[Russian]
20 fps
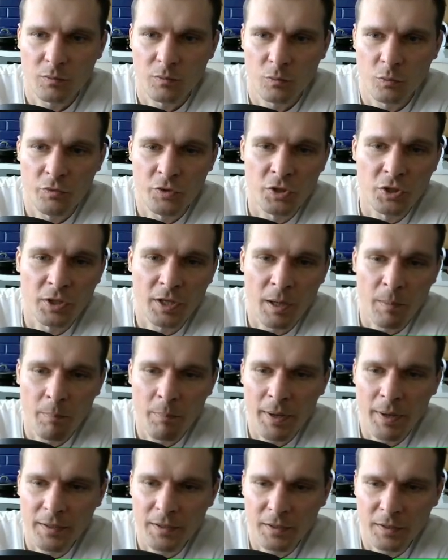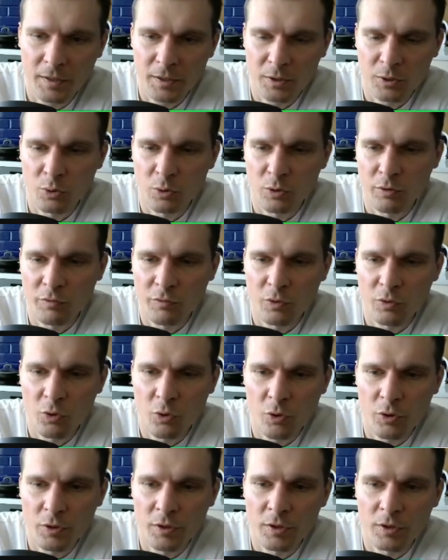увидеть компании, которые
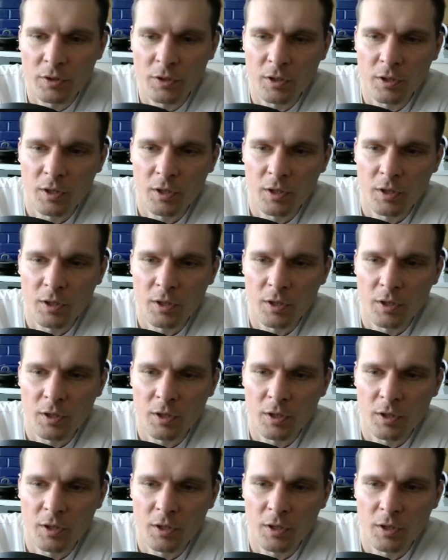входят,